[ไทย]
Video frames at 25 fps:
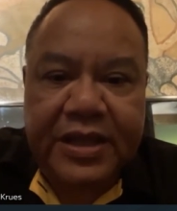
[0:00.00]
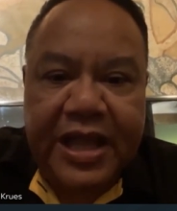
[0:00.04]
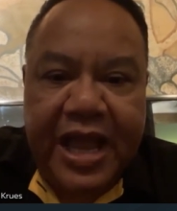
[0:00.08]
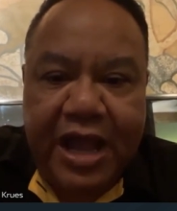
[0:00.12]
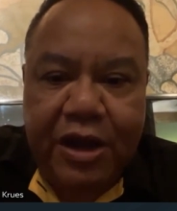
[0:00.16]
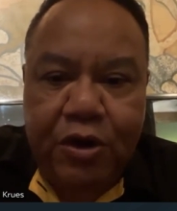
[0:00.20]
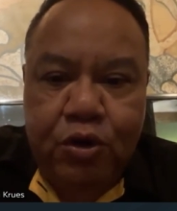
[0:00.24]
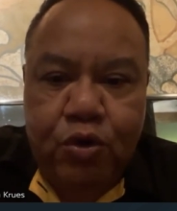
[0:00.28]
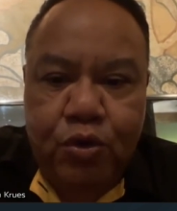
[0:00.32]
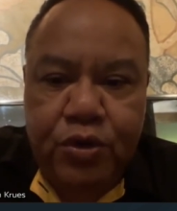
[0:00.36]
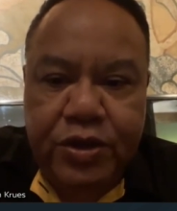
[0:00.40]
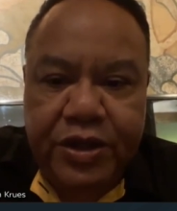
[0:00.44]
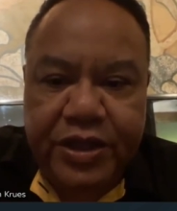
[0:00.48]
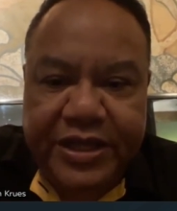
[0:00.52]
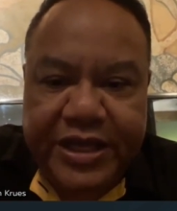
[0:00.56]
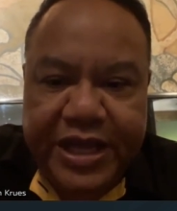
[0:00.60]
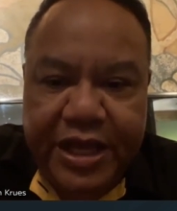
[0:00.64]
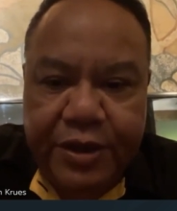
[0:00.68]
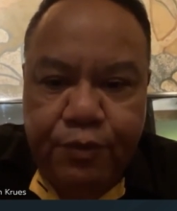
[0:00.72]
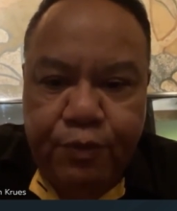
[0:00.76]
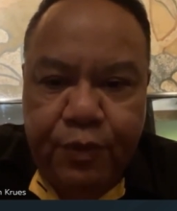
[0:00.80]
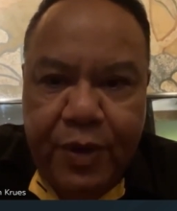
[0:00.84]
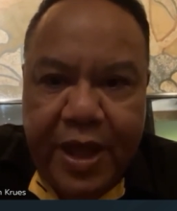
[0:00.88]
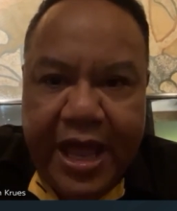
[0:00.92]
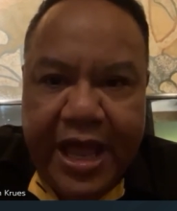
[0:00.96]
ถ้าคุณ
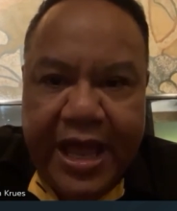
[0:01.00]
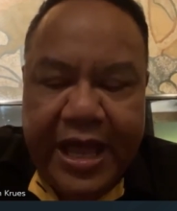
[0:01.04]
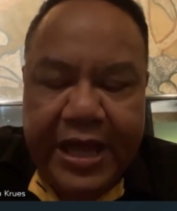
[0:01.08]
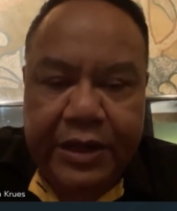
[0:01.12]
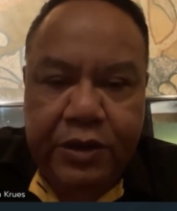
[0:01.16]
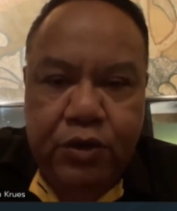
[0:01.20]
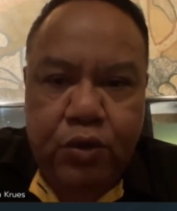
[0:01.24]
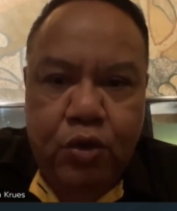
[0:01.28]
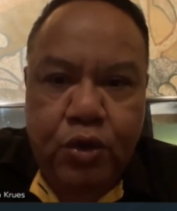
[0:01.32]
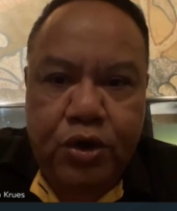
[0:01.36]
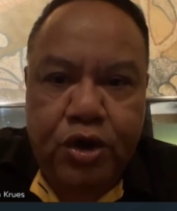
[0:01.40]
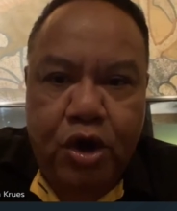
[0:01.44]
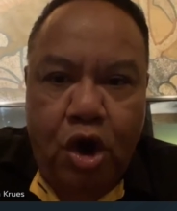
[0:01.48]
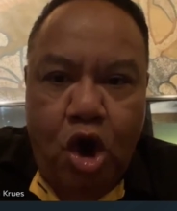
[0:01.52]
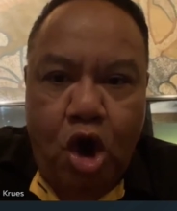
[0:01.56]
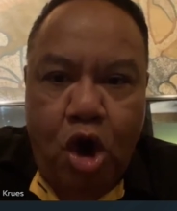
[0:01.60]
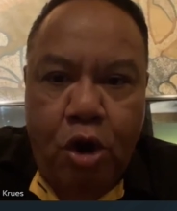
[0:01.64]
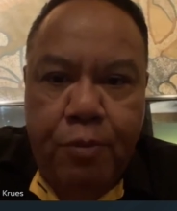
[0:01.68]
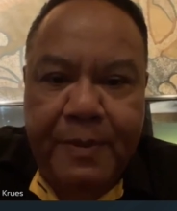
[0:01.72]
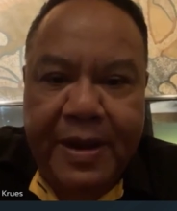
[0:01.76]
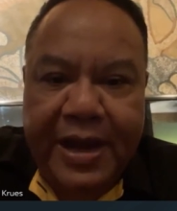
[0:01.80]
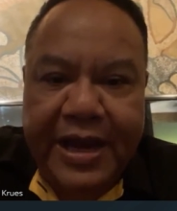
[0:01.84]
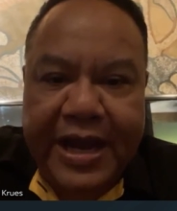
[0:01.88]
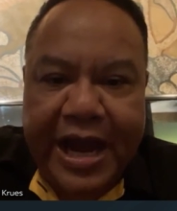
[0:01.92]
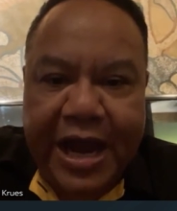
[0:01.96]
คิดว่าคุณอ
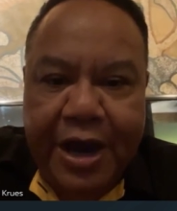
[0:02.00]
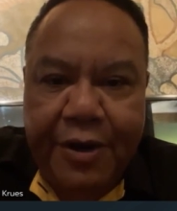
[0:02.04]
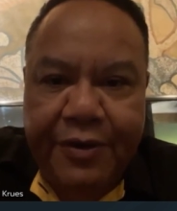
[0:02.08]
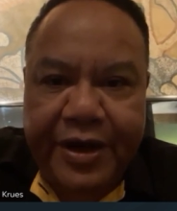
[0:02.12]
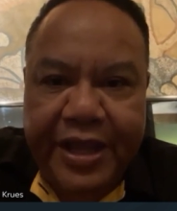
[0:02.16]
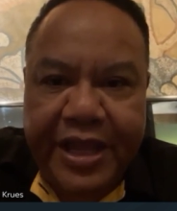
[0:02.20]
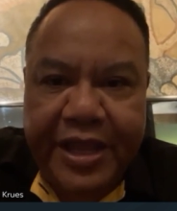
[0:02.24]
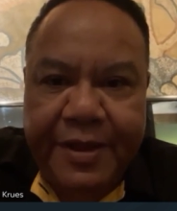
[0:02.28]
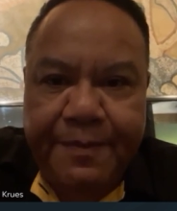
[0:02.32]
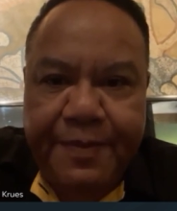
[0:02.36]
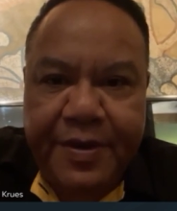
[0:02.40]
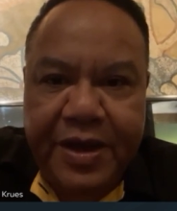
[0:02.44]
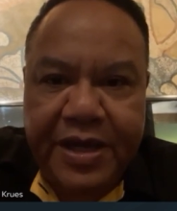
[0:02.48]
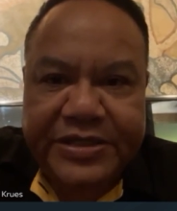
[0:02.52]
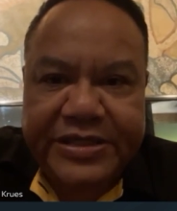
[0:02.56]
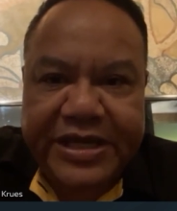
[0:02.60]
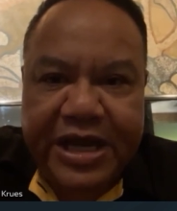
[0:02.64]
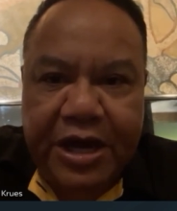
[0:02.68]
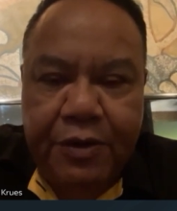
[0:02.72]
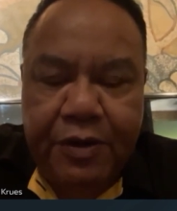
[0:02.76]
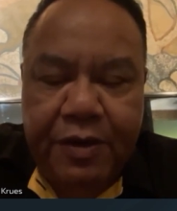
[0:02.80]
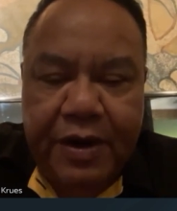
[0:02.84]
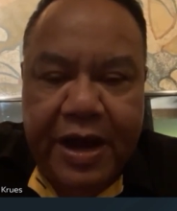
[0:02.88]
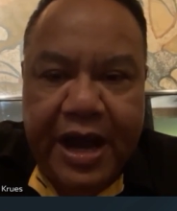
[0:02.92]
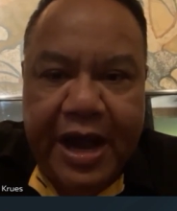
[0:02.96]
อกมาคราวนี้เพื่อ
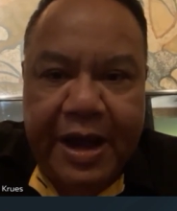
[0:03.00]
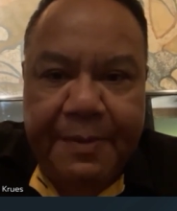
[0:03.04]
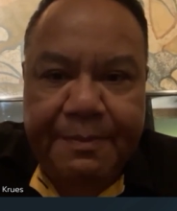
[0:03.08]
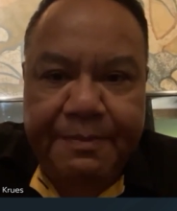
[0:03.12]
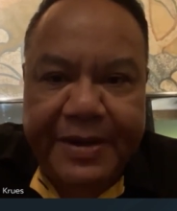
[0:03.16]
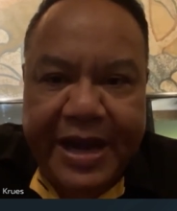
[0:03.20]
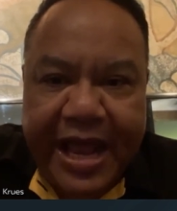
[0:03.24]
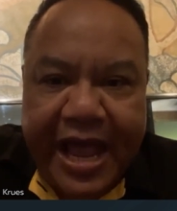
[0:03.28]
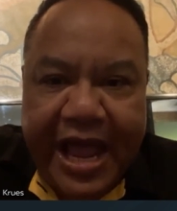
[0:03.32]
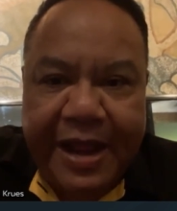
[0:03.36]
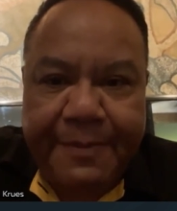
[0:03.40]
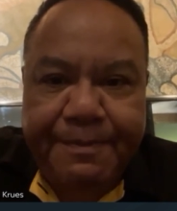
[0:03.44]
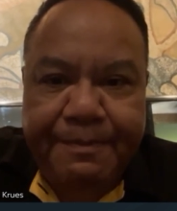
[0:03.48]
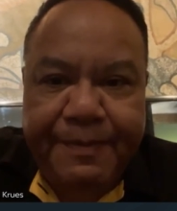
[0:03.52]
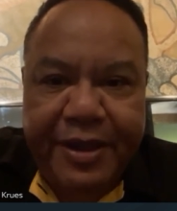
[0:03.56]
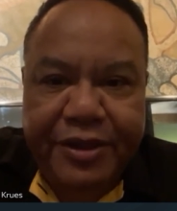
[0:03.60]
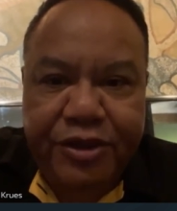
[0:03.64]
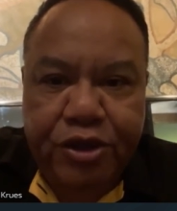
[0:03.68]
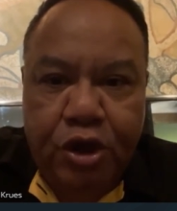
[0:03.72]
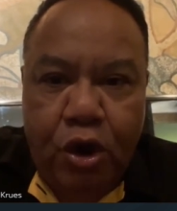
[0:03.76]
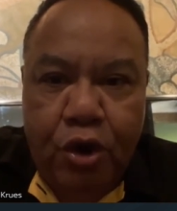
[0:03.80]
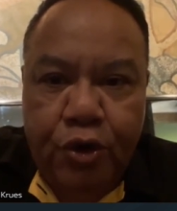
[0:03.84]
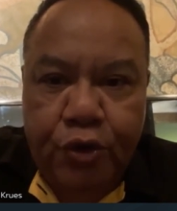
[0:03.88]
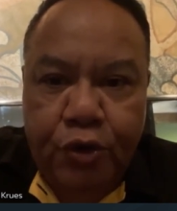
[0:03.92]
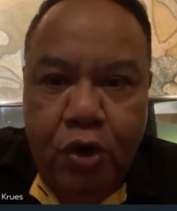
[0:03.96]
จะเอาอำนาจไป
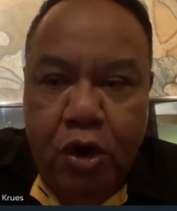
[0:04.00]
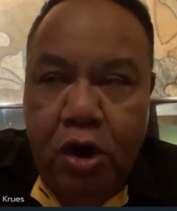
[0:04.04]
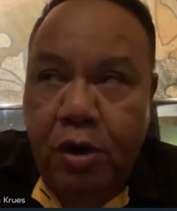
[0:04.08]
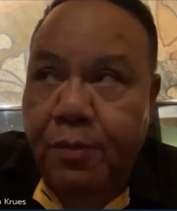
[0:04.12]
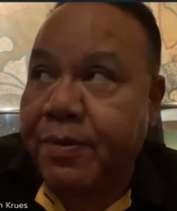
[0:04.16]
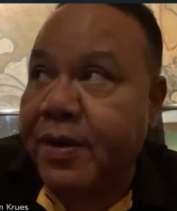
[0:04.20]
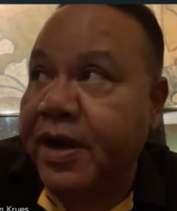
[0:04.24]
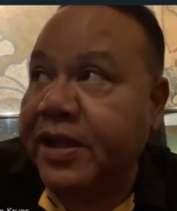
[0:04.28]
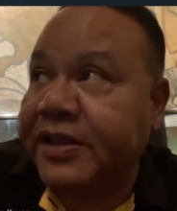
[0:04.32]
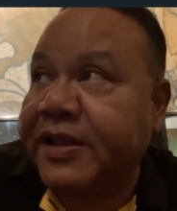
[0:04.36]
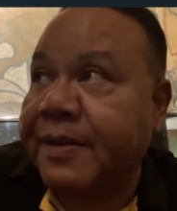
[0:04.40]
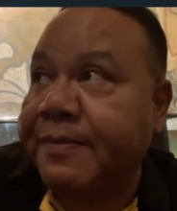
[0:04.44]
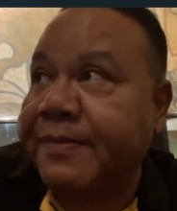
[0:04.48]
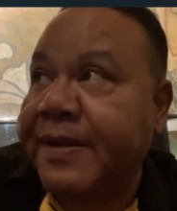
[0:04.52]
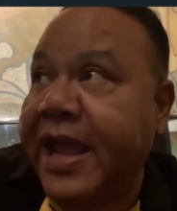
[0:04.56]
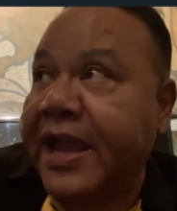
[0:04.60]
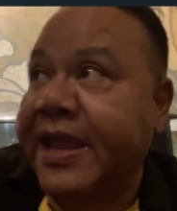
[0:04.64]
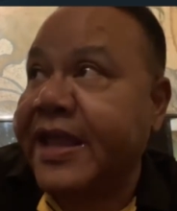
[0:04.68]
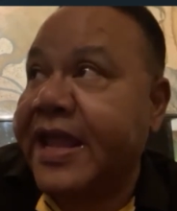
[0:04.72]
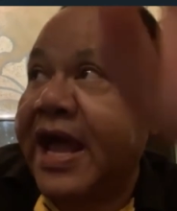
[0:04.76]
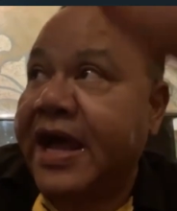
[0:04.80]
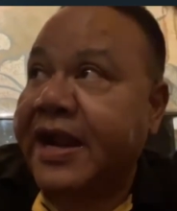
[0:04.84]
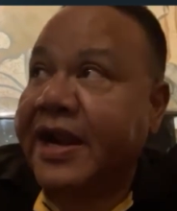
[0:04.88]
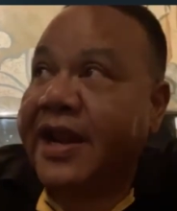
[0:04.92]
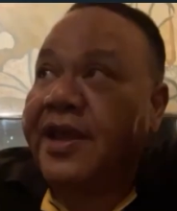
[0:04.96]
ต่อรองเพื่อตำแห
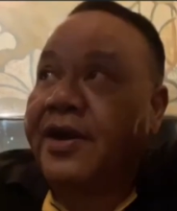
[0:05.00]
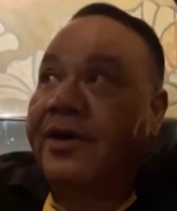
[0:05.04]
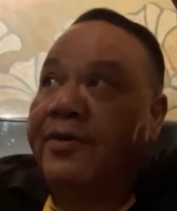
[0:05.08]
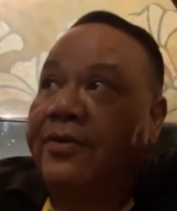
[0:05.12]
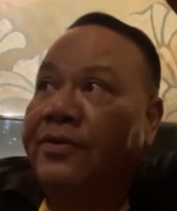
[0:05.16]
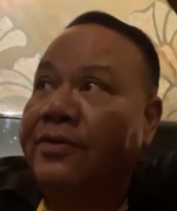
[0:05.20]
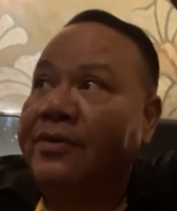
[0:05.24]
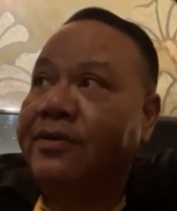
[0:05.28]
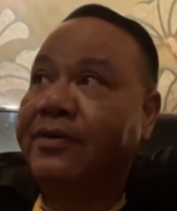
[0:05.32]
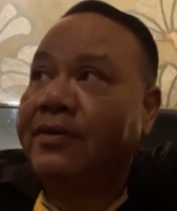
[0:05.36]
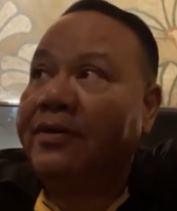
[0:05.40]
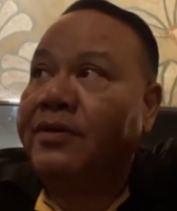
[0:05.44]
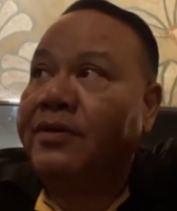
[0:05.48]
น่งอย่างเดียว